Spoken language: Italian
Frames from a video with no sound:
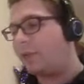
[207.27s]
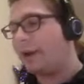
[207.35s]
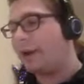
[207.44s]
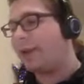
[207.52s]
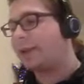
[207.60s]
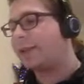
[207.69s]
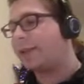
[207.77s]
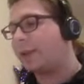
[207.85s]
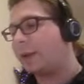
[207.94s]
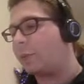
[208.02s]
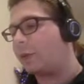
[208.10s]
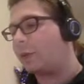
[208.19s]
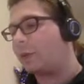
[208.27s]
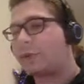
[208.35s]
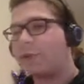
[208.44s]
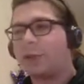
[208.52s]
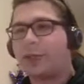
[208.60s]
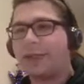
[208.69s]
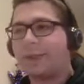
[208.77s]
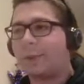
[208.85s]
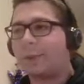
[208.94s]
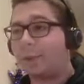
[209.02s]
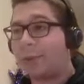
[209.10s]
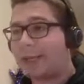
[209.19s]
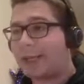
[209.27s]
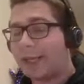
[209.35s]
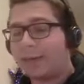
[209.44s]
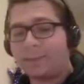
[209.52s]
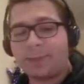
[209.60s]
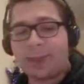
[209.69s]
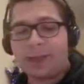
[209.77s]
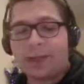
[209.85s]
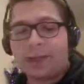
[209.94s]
fare è settare blocco di ghiaccio all'inizio, perché